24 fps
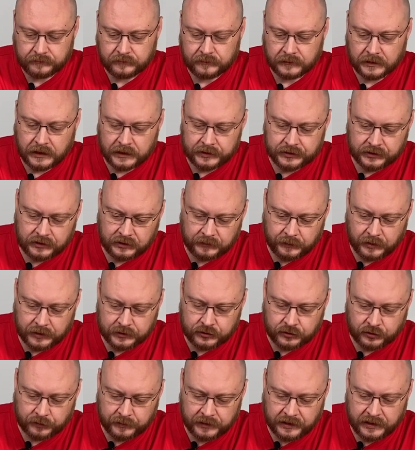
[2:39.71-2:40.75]
Дальше
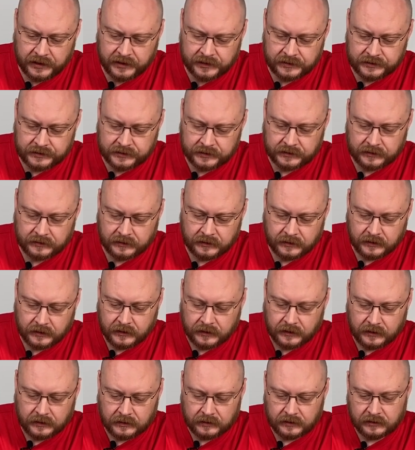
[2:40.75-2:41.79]
колпачок меняется
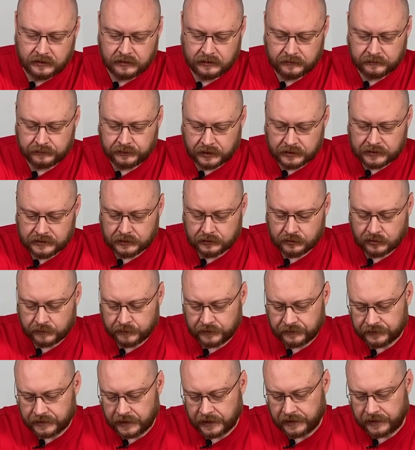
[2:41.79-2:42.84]
и процедура
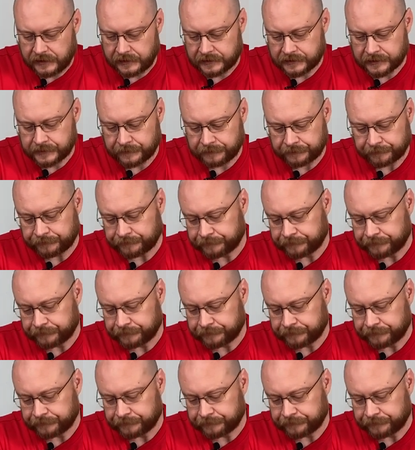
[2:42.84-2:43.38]
повторяется.